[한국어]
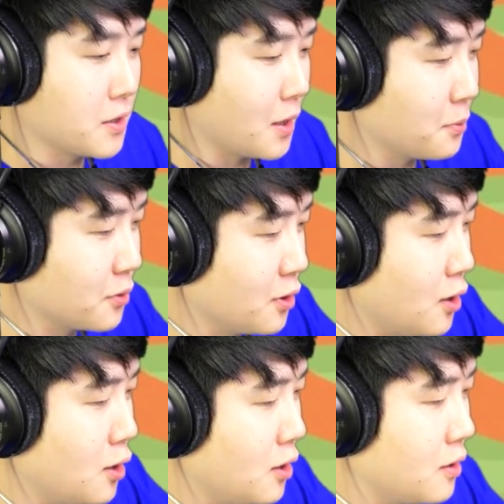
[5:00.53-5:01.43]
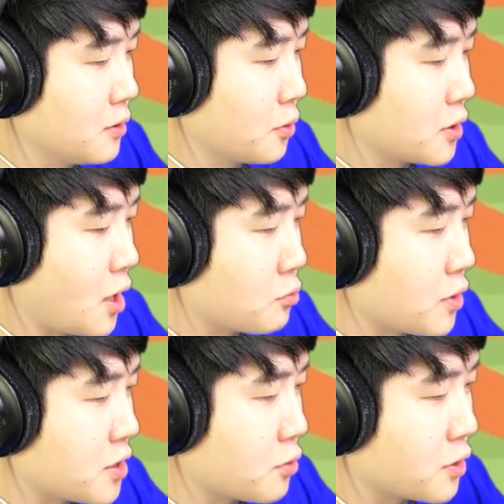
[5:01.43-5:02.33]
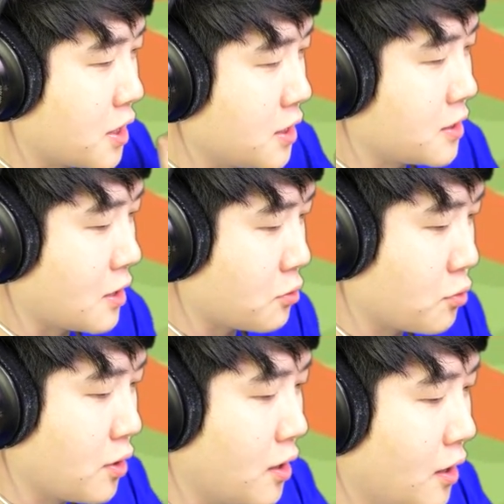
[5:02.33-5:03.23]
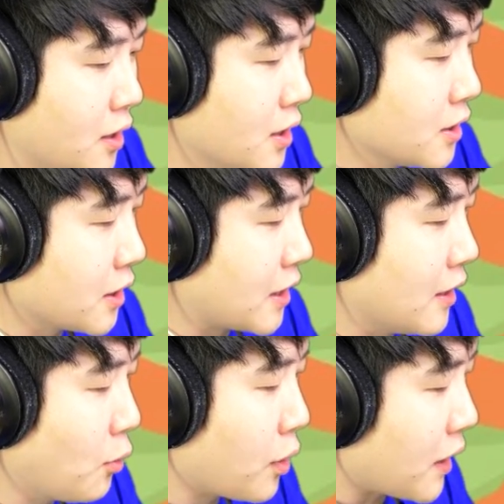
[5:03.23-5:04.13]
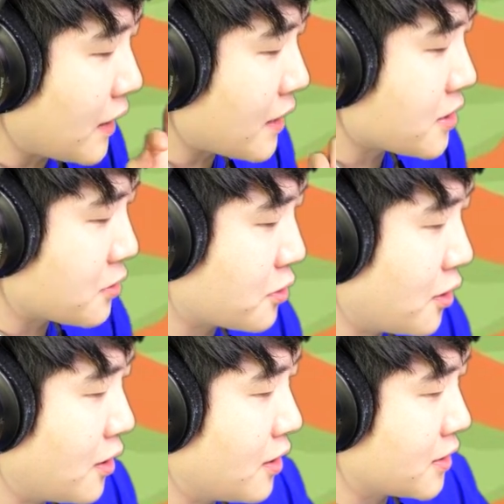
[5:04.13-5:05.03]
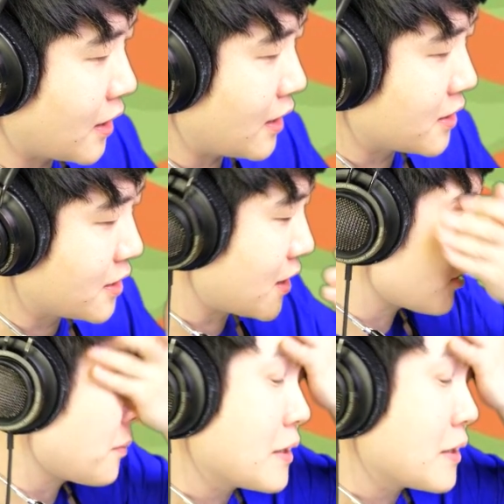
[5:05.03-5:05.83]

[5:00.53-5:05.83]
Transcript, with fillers: 환자분들 여기 체중 재시고 키 재시고요. 자, 제일 오래 기다리셨죠? 제가 진찰 좀